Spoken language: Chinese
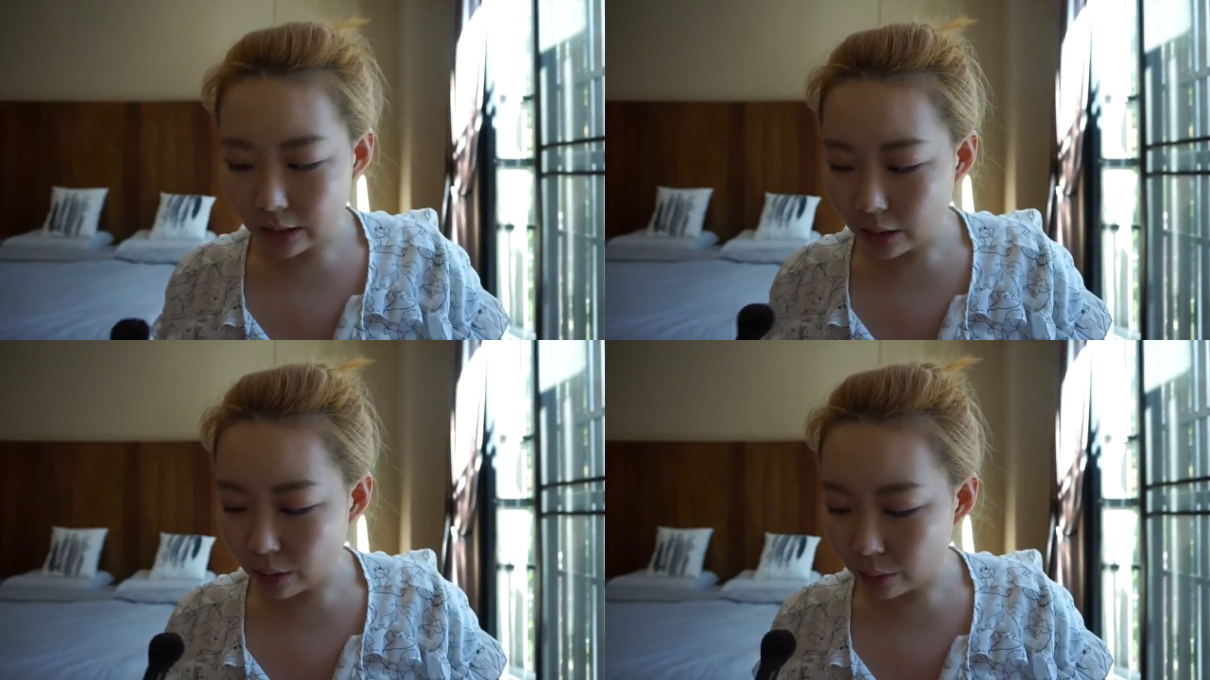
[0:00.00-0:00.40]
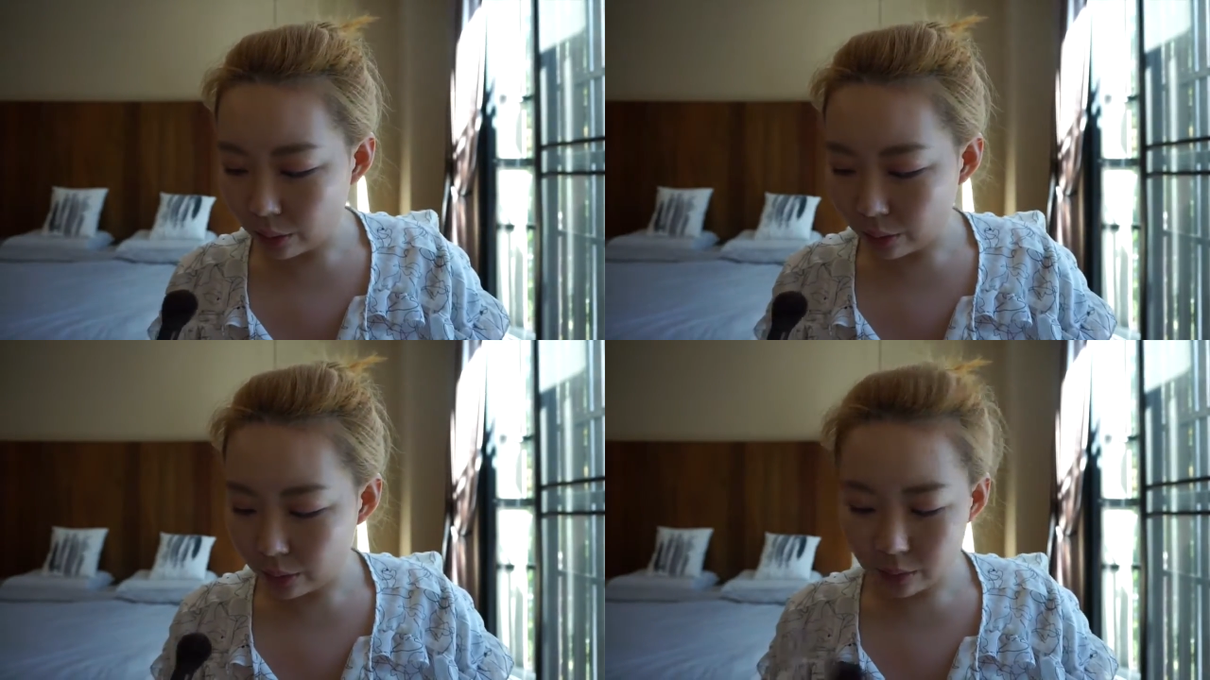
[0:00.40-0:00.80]
然
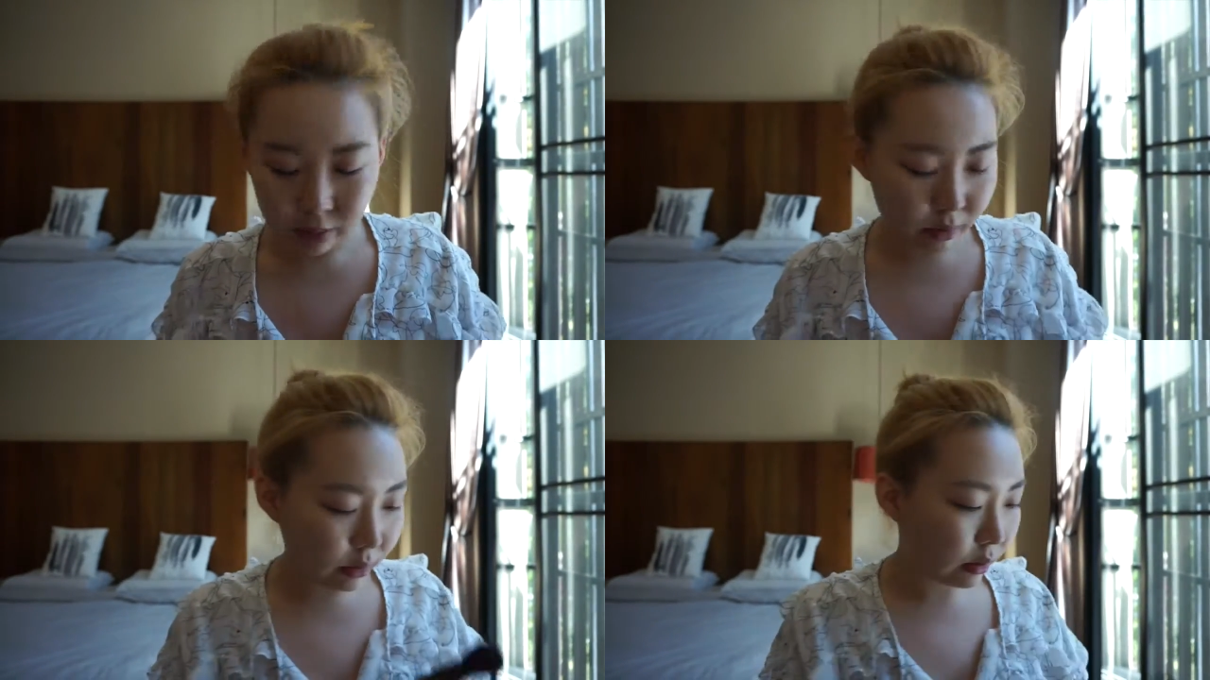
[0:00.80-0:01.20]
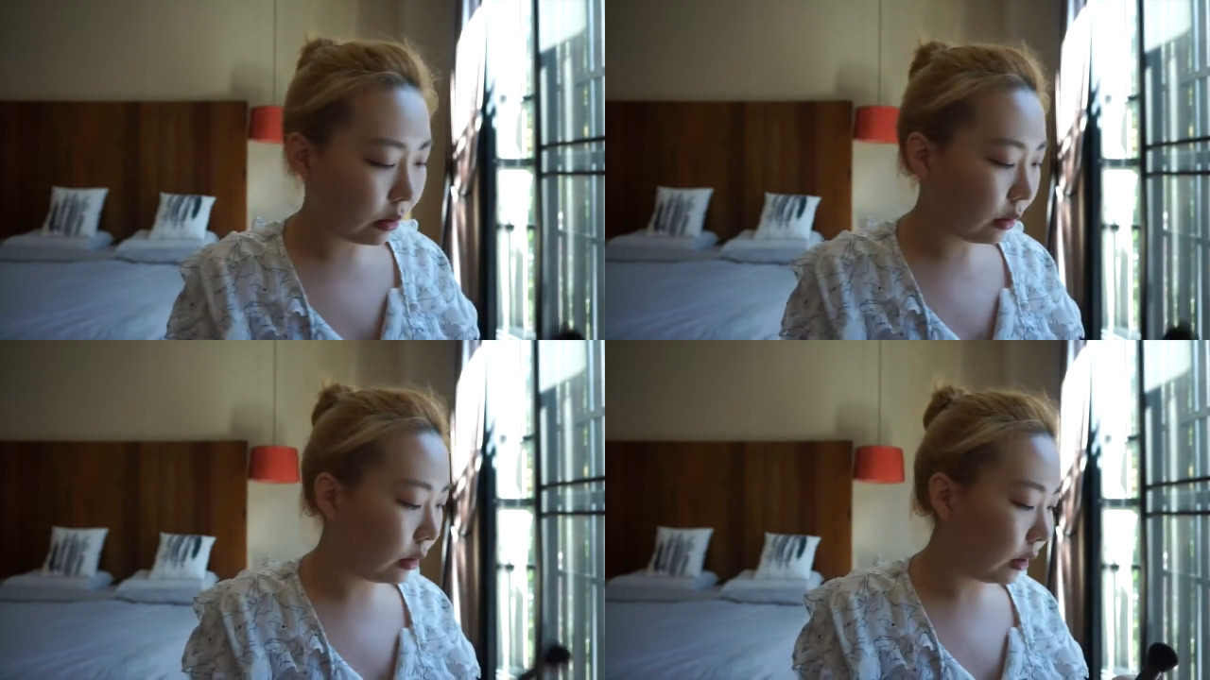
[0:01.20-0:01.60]
后
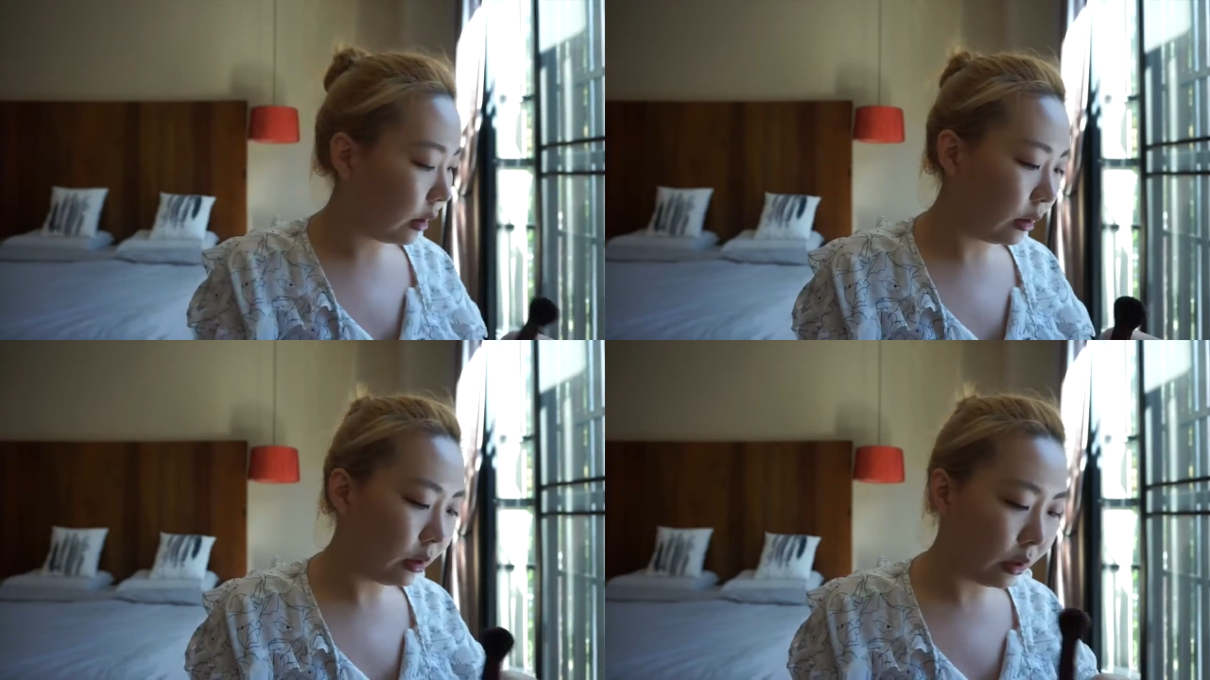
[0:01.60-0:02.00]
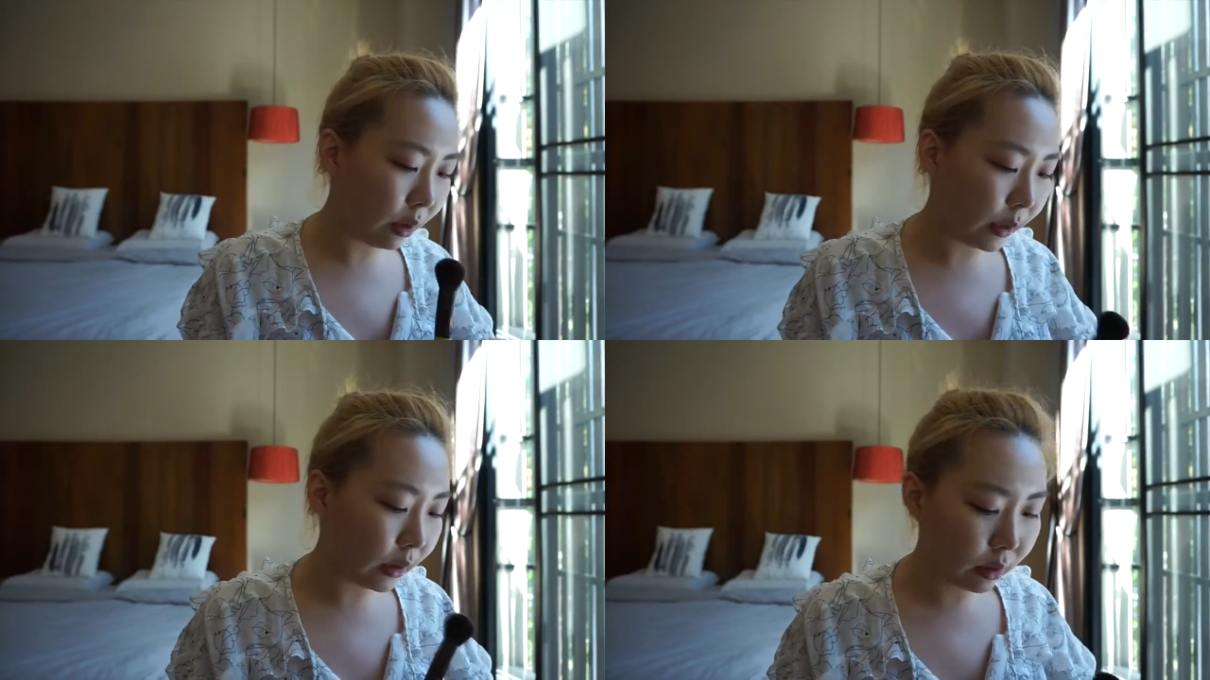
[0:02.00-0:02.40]

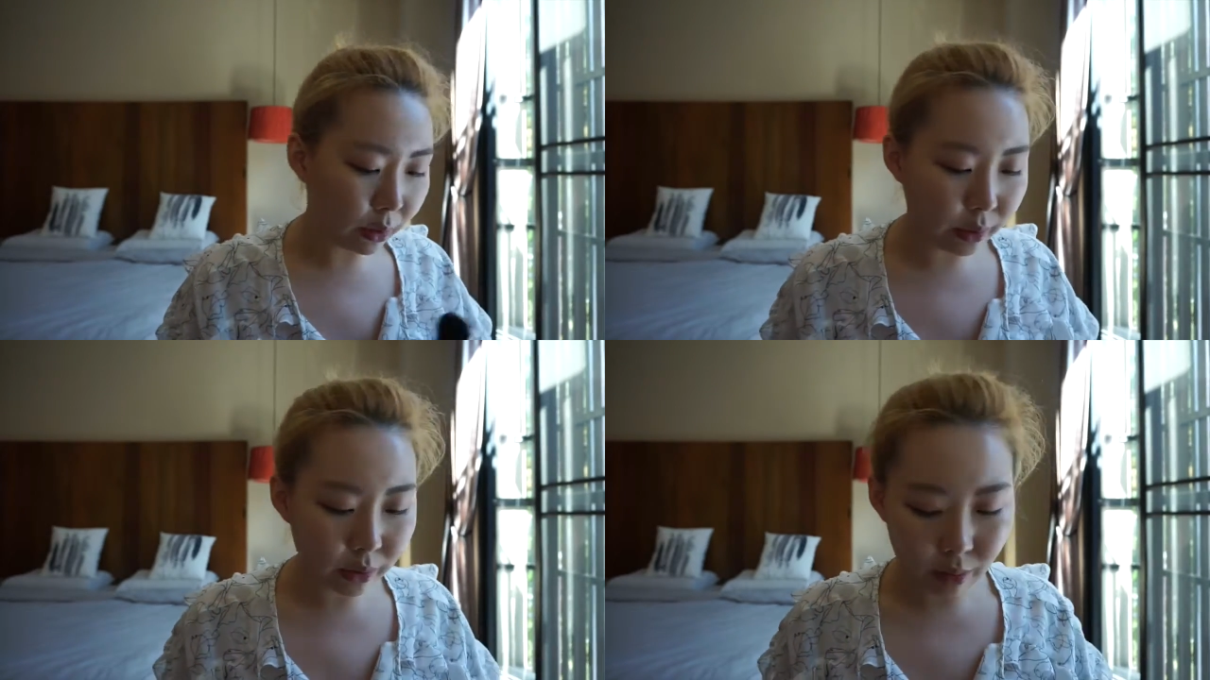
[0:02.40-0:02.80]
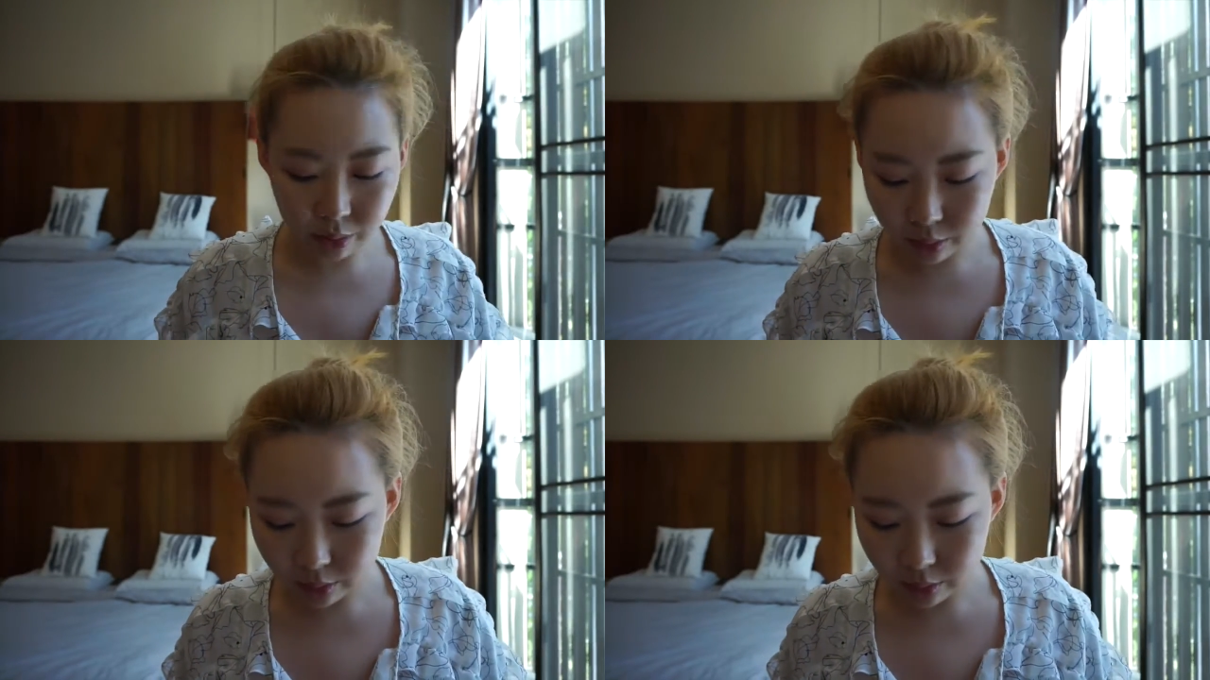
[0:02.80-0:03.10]
稍微抖一抖，